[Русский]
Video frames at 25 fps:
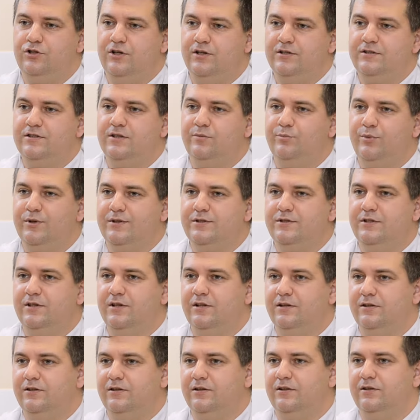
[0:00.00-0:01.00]
Часто
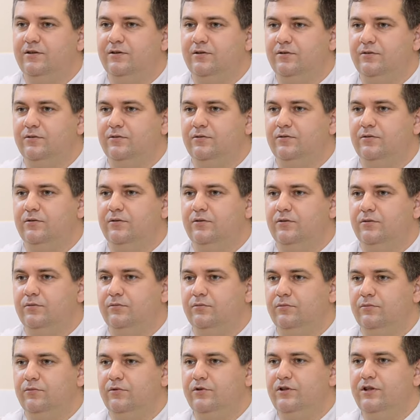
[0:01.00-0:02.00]
пациенты э,
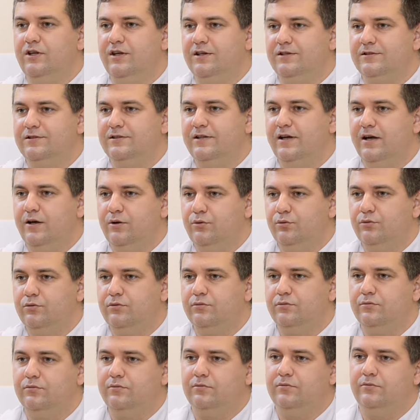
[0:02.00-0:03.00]
не
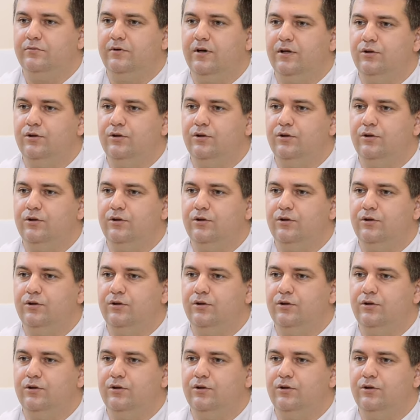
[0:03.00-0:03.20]
знают э,